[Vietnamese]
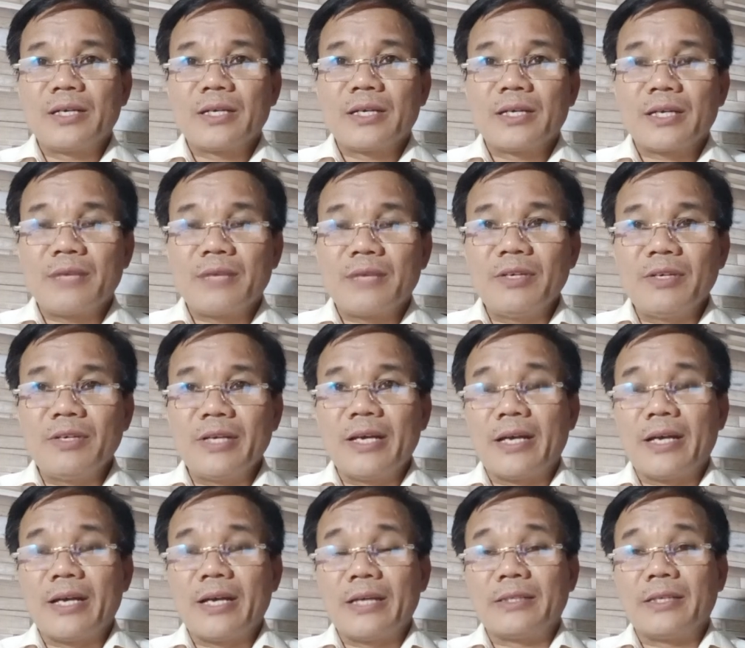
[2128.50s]
cái vấn đề
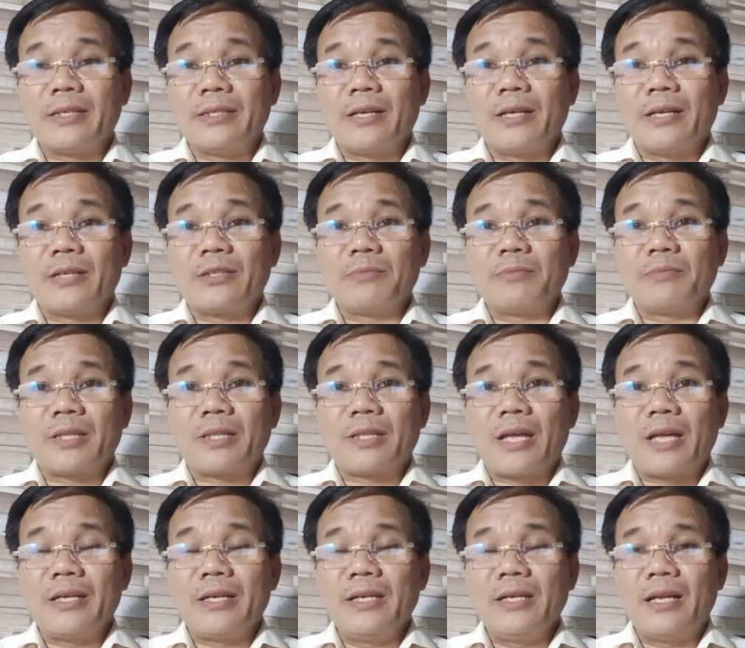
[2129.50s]
này thì cho chúng ta
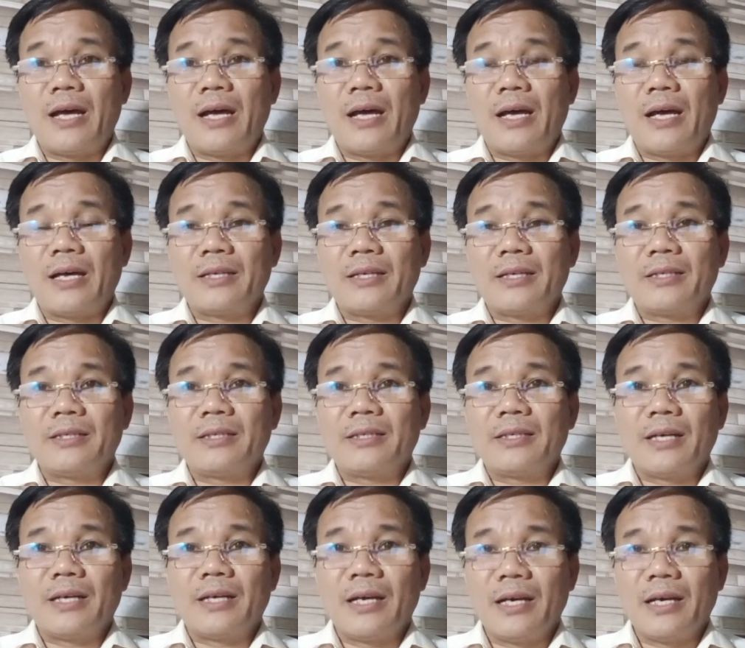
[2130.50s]
thấy là
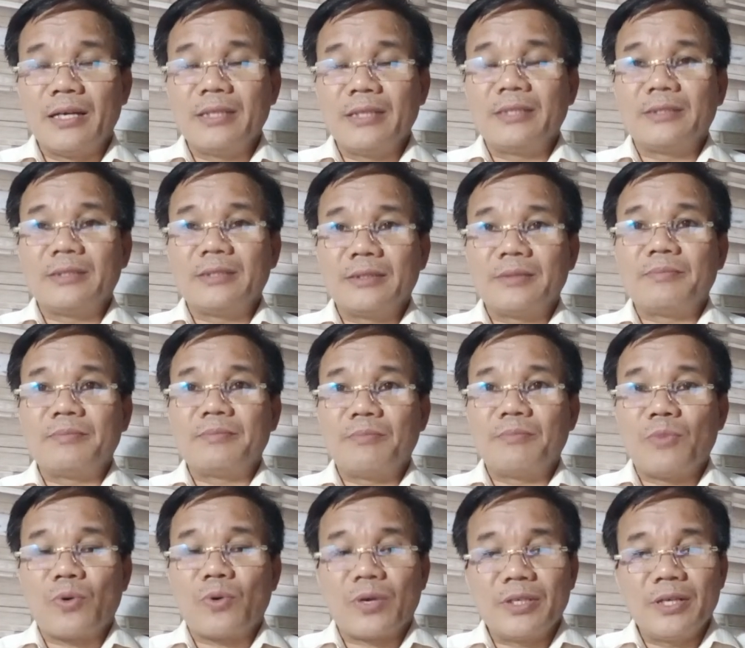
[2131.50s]
ê,
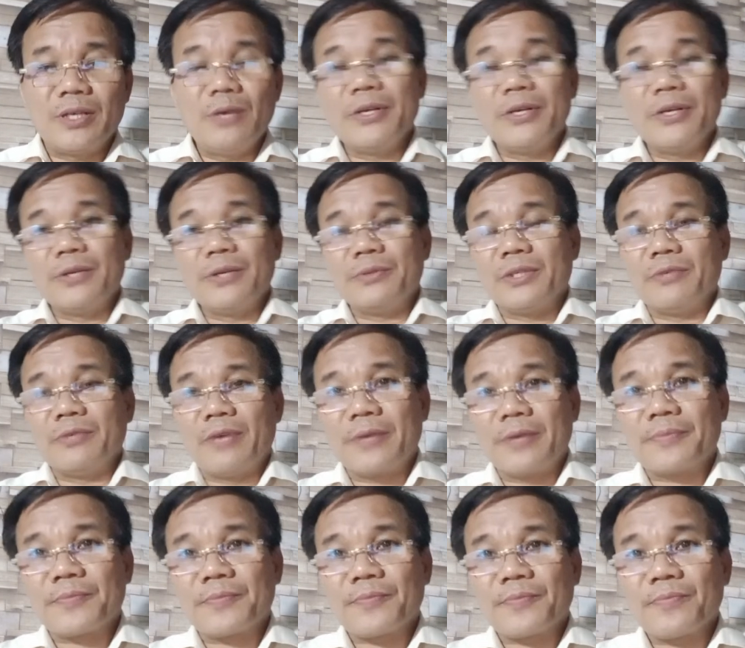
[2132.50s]
một cái dấu hiệu như vậy.
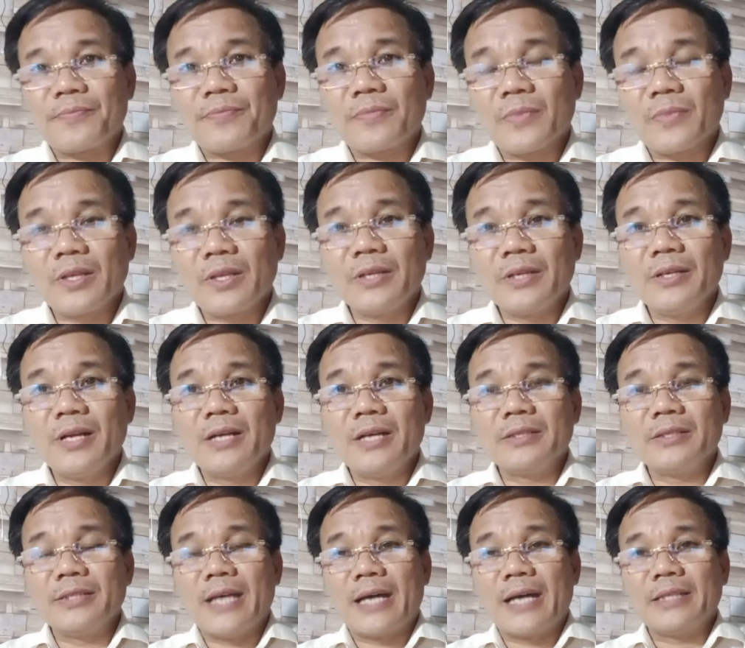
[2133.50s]
Chỉ
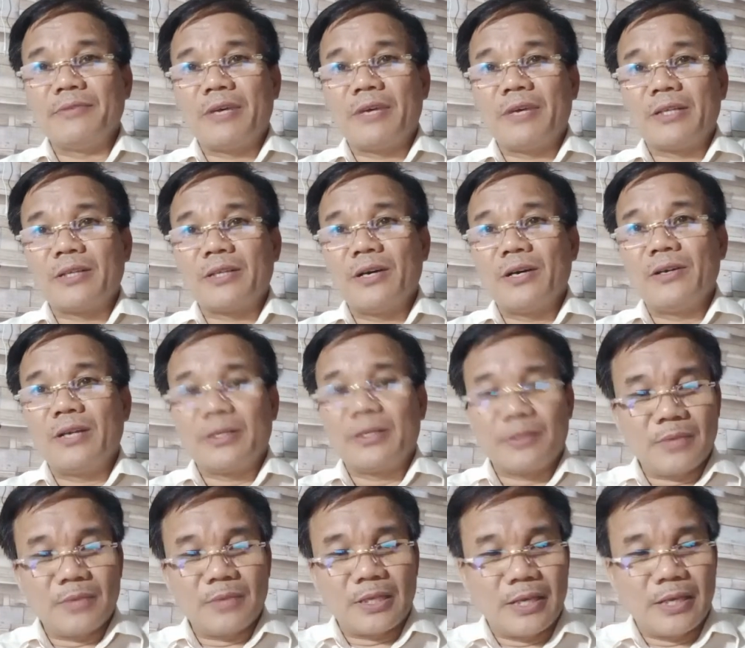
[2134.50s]
đơn giản như vậy thôi là
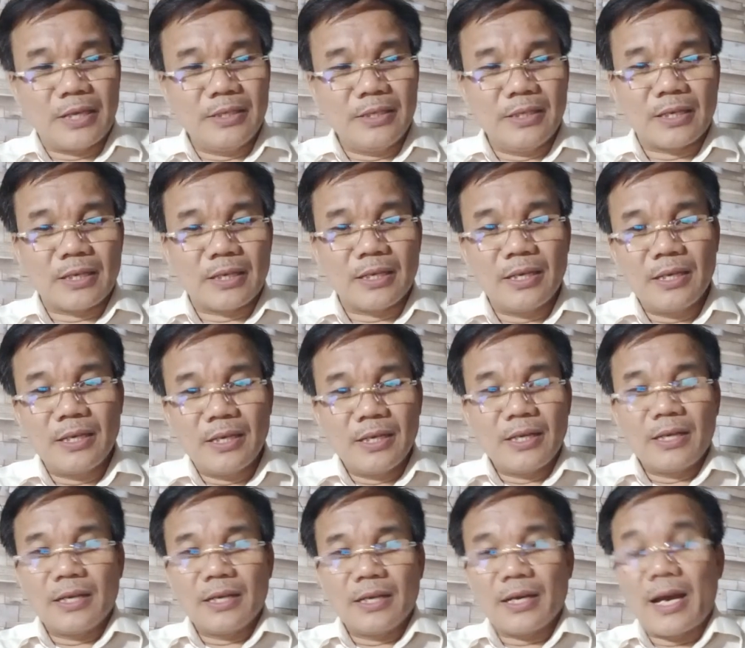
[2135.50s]
chúng ta thấy rằng
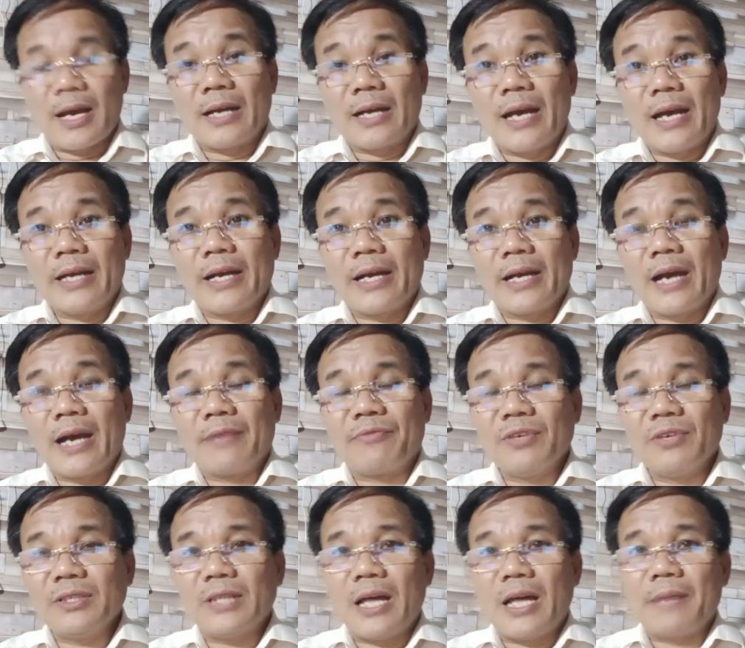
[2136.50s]
càng ngày càng
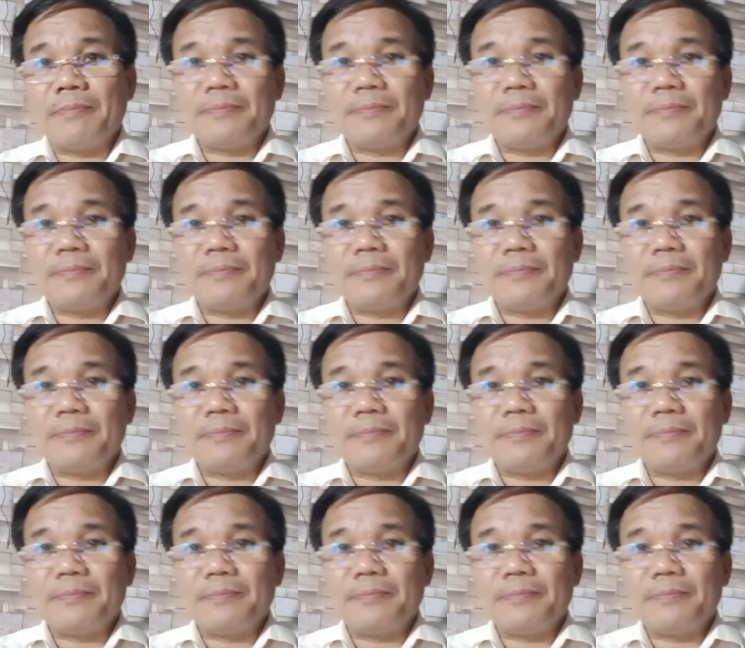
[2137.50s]
phức tạp.